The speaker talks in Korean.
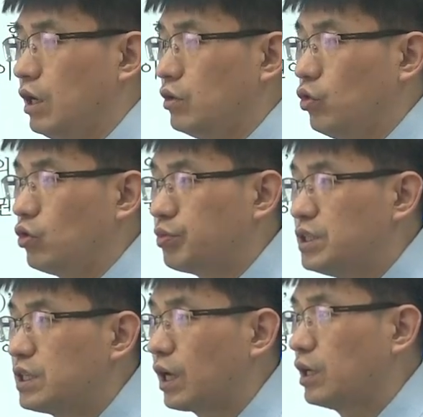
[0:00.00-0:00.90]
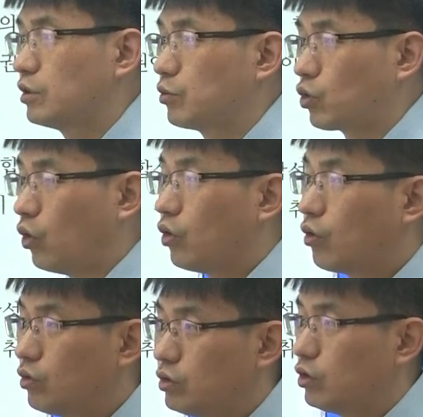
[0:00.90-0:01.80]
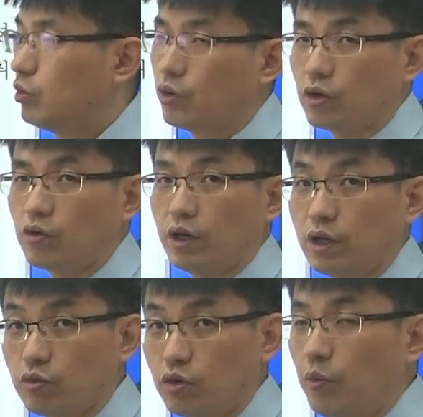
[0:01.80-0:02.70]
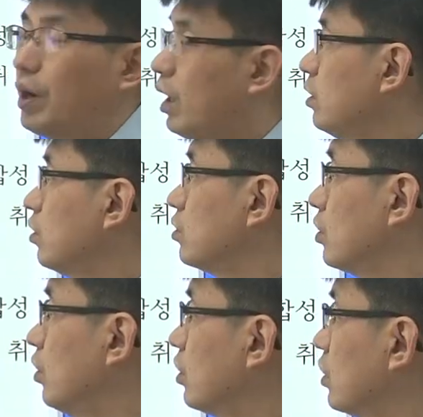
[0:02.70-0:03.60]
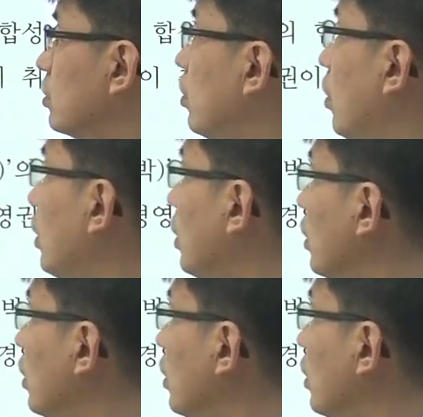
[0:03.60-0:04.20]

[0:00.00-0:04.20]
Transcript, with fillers: 너 이거 비싸게 안쓰면 경영권을 잃어버릴 거야라고 협박하는 거죠. 그래서